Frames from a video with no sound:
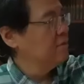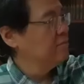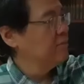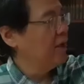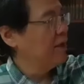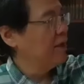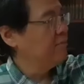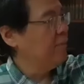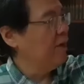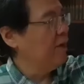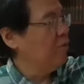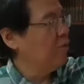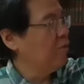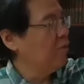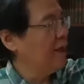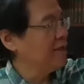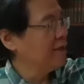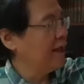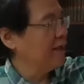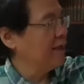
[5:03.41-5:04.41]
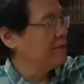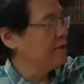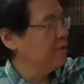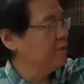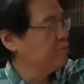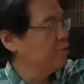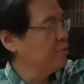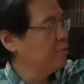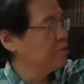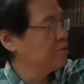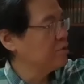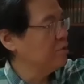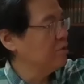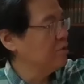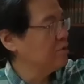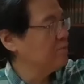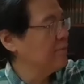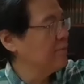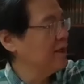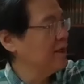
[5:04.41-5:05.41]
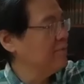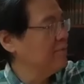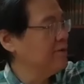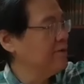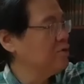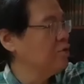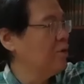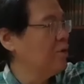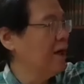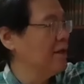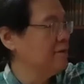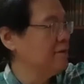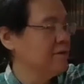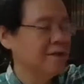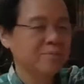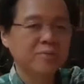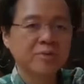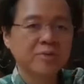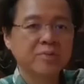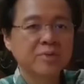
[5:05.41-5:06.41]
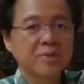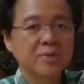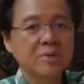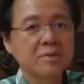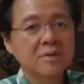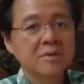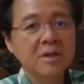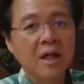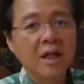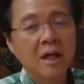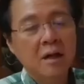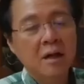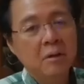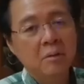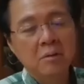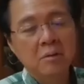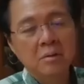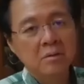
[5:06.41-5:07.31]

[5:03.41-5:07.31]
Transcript: May iba 190 puputok, may iba 200 puputok na.